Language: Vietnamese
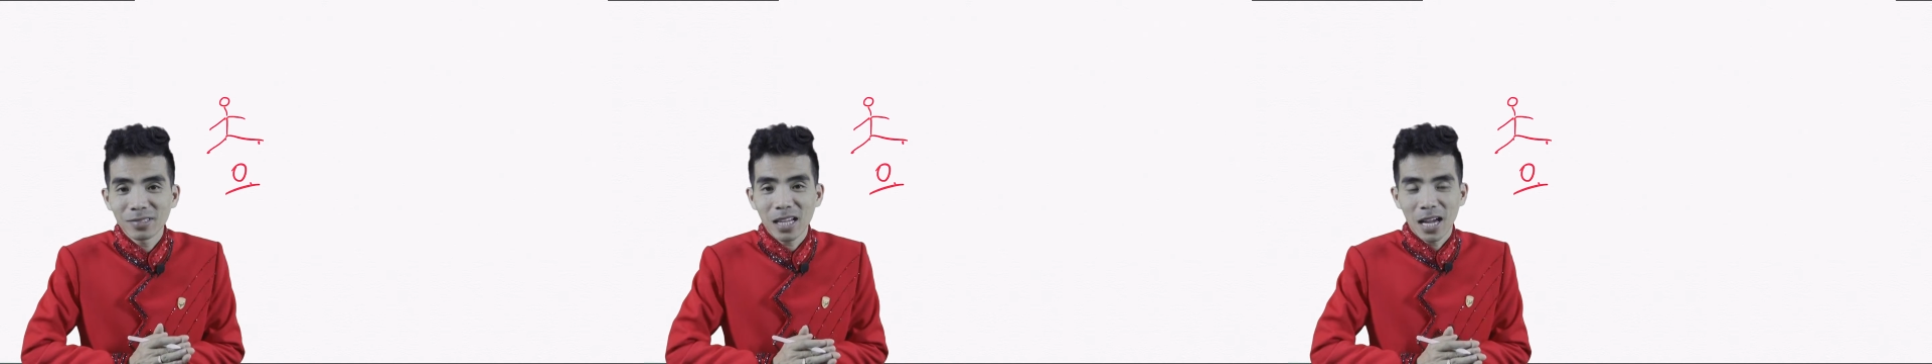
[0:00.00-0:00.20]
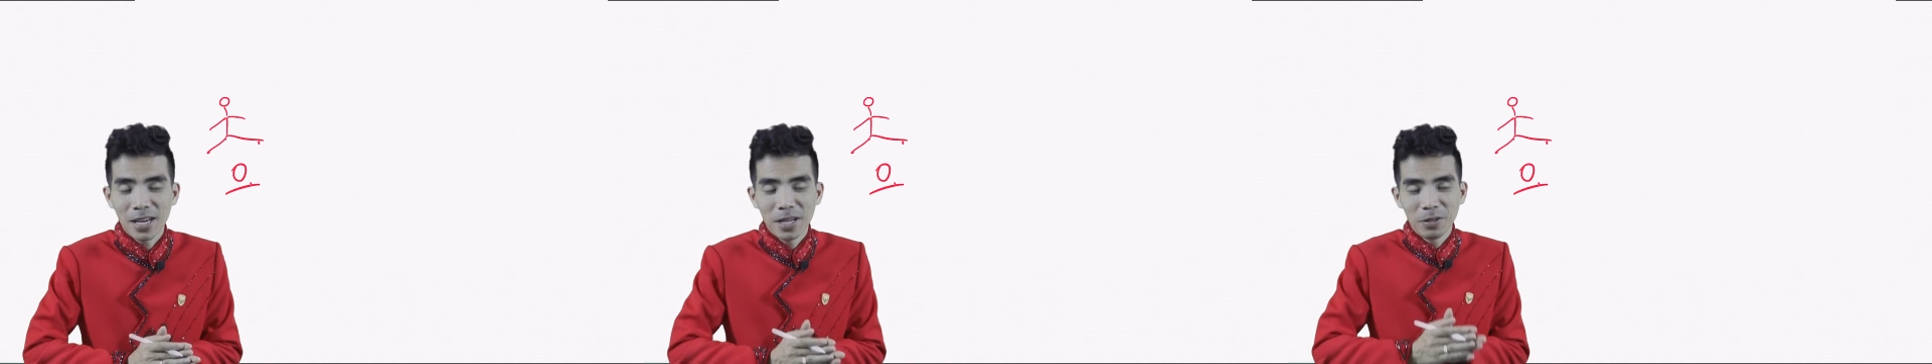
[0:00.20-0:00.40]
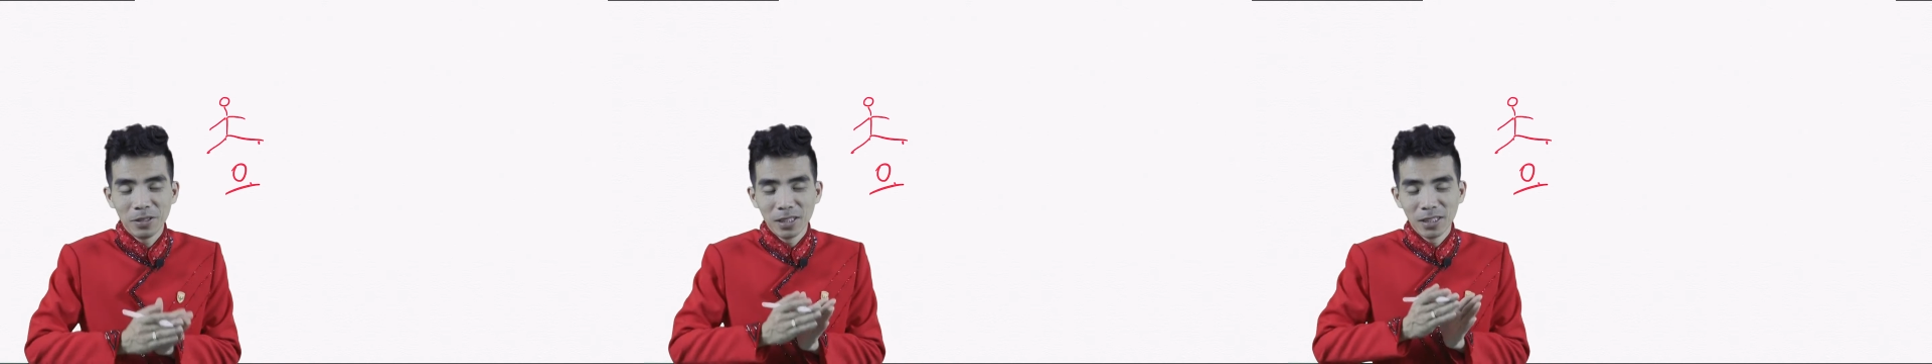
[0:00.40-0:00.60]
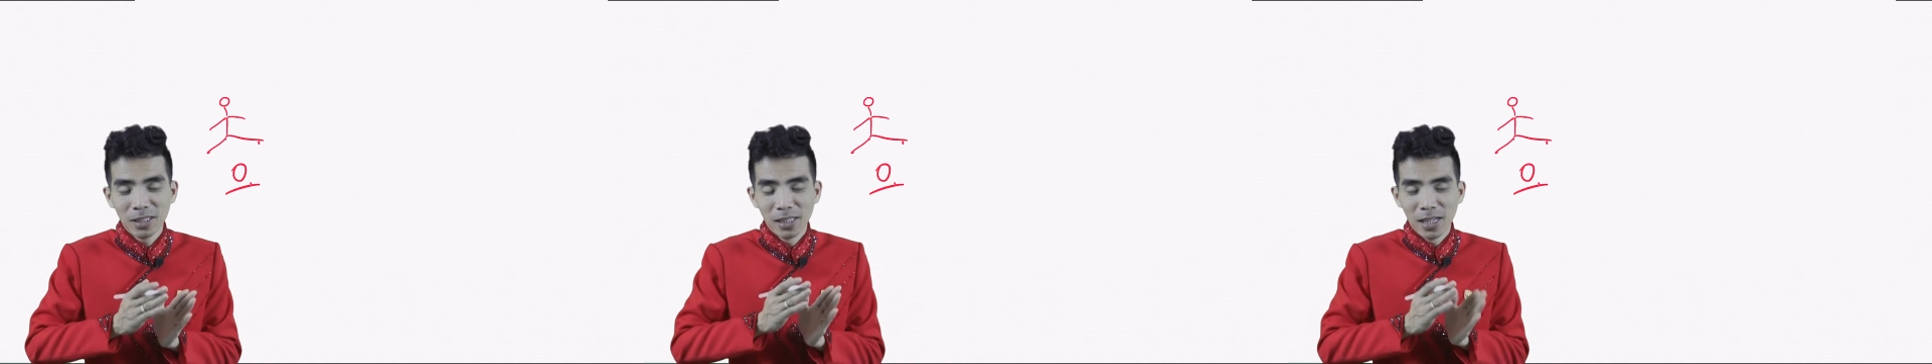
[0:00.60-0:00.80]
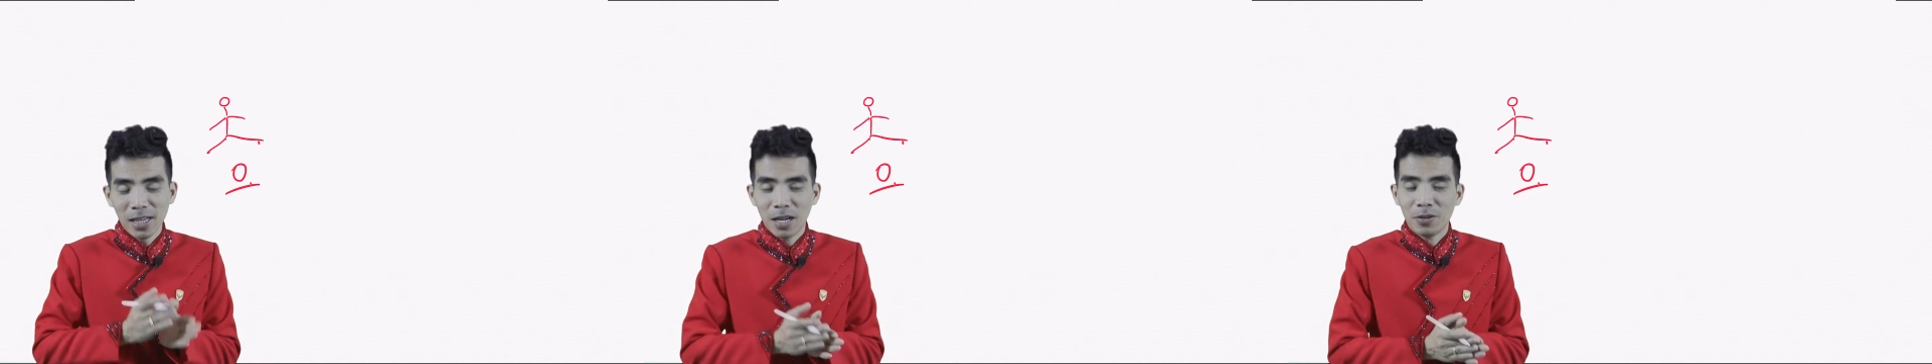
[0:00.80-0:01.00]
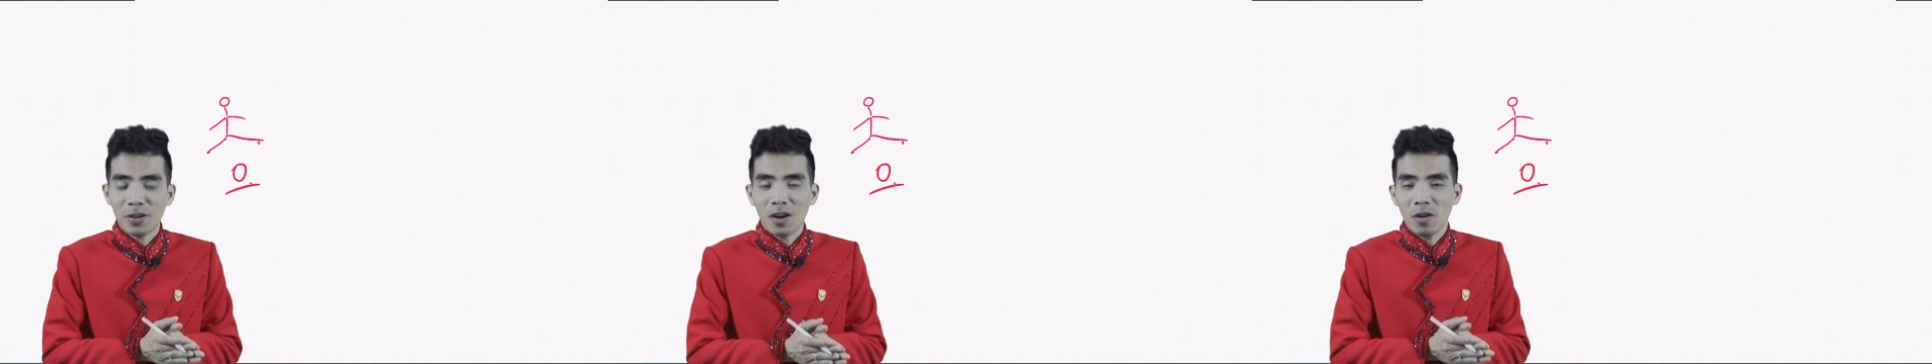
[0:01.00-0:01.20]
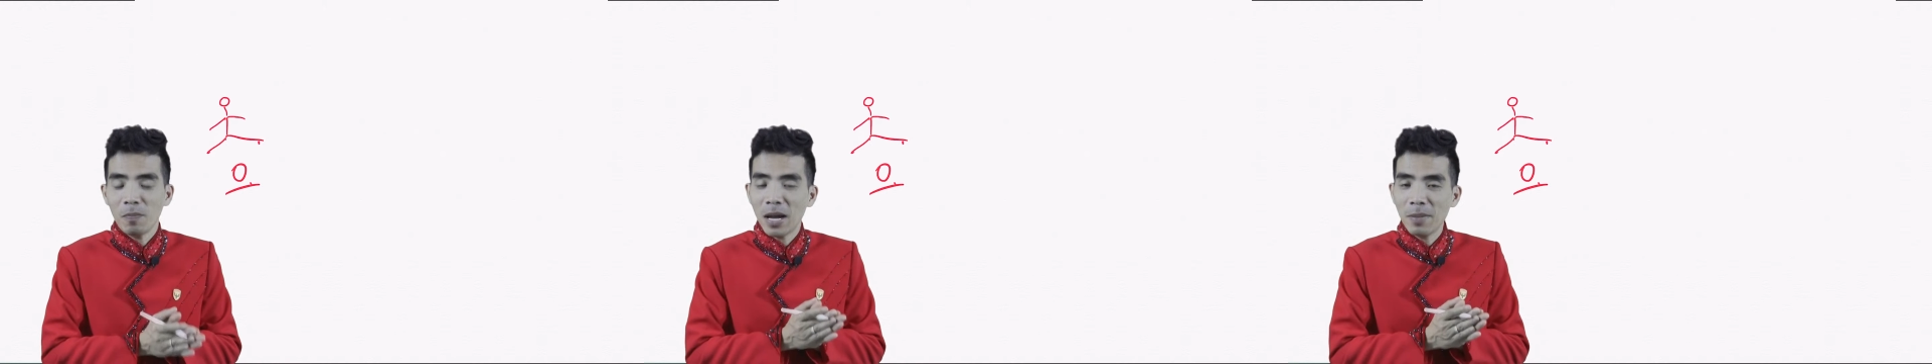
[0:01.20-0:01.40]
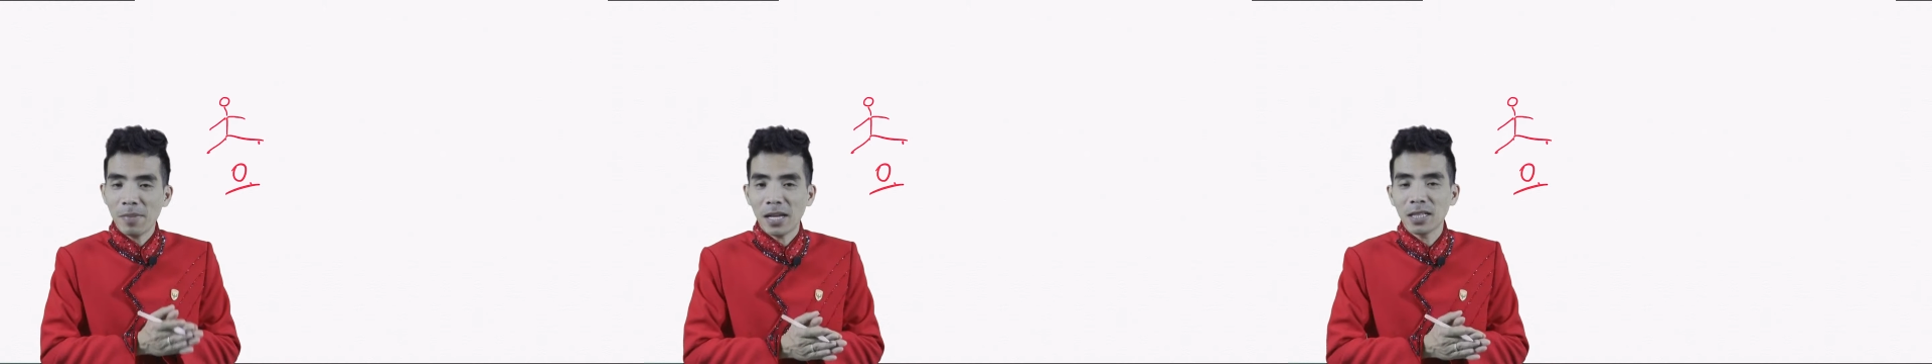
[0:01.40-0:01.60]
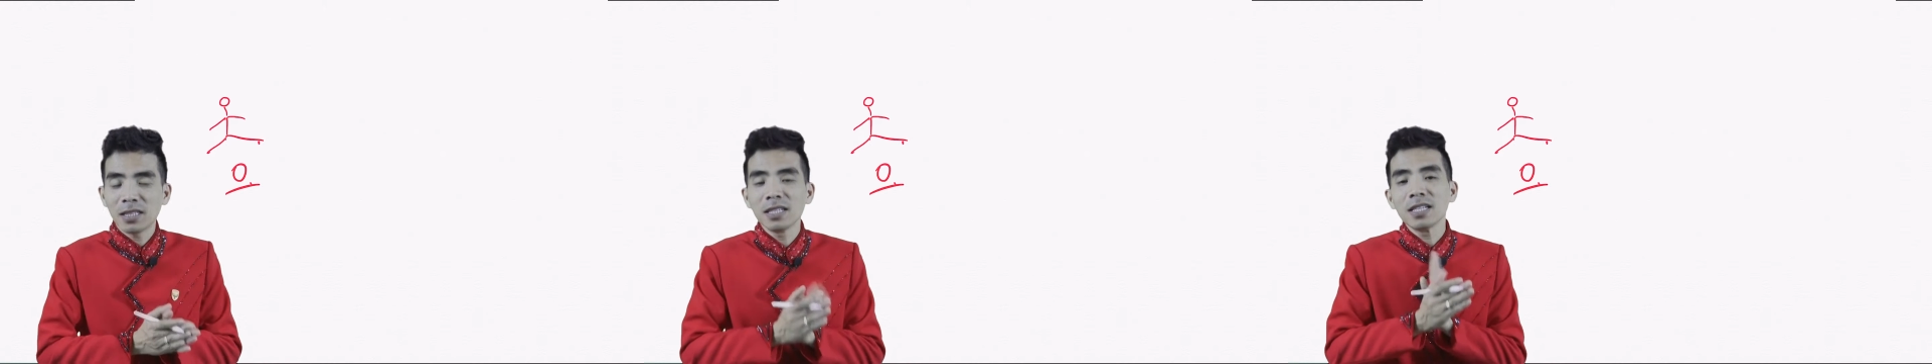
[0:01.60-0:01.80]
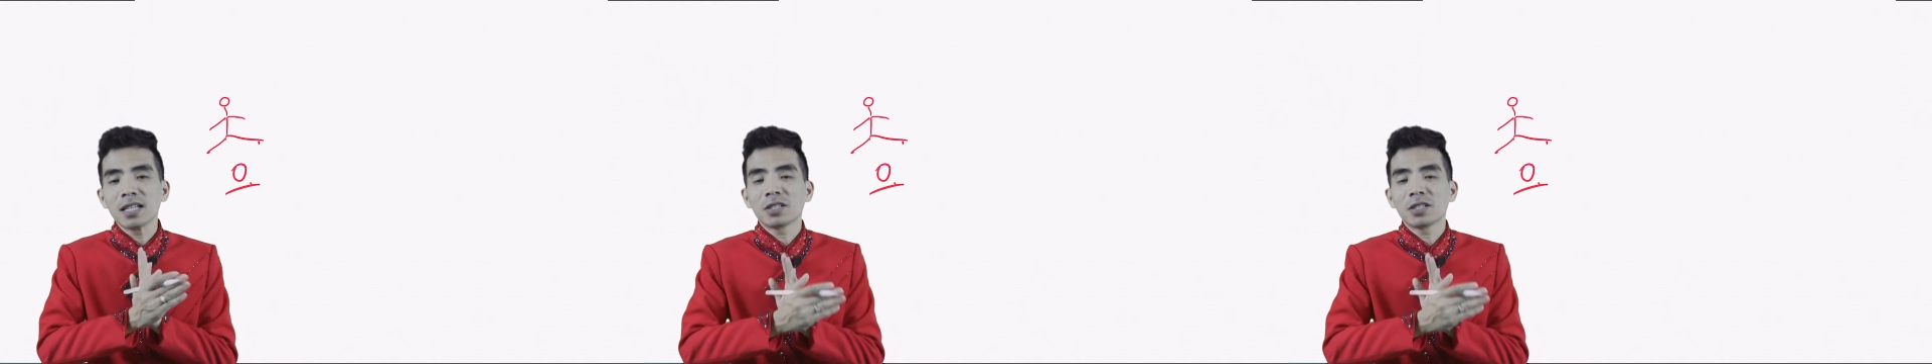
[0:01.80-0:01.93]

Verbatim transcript: À, nếu như người nào đó may mắn sinh